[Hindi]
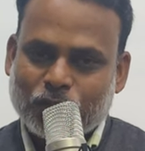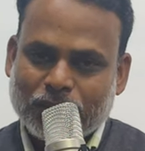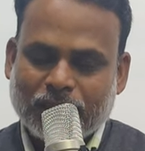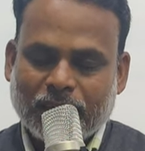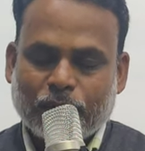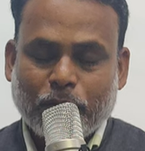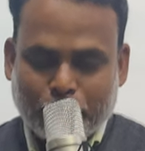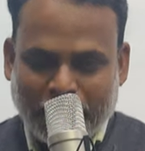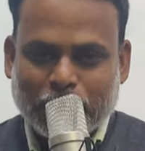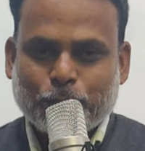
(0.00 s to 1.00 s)
जीत लिया क्रिक
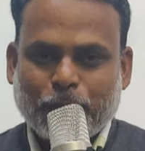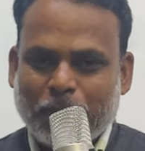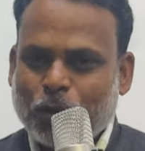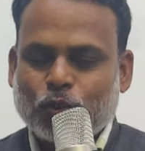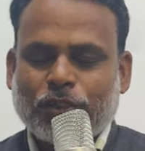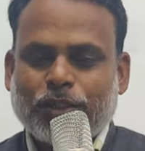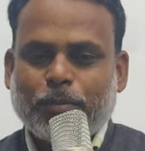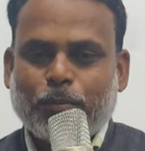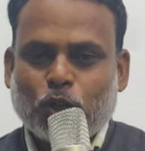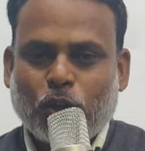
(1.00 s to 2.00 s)
प्लेक्स पर मैं हूं संजय
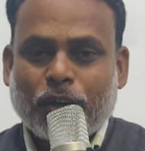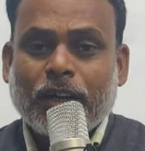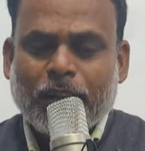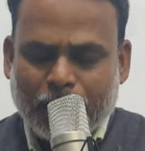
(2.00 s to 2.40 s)
बबलू और